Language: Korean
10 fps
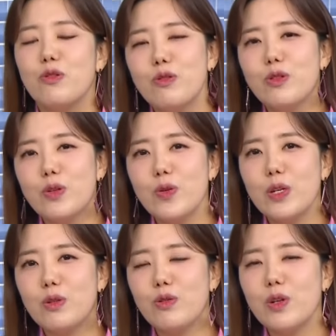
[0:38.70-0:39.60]

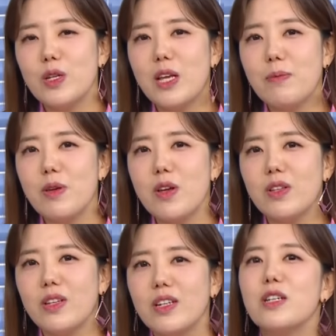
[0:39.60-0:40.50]
유승룡이
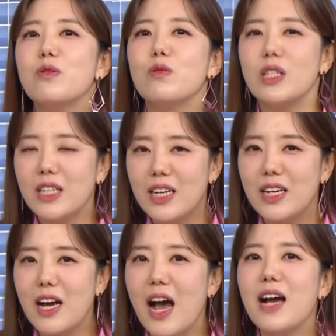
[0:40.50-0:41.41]
출연하면 그리고
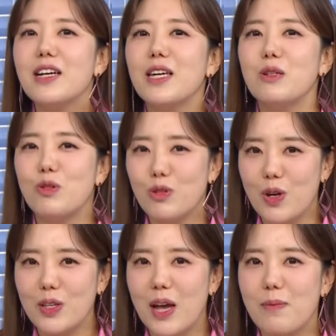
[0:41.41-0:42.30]
치킨과 함께
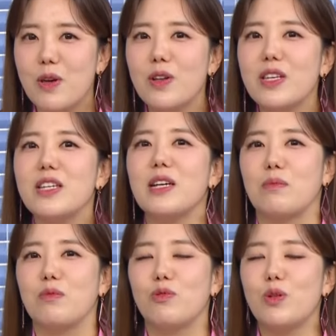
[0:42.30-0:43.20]
출연하면 이
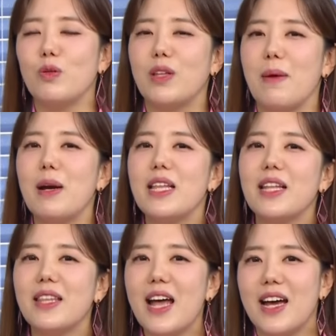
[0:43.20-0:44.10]
작품 무조건 대박이
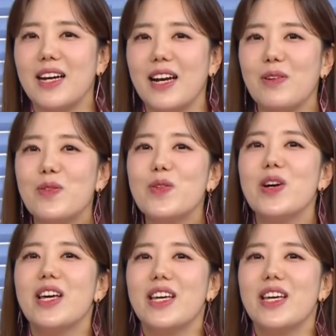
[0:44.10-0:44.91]
난다라고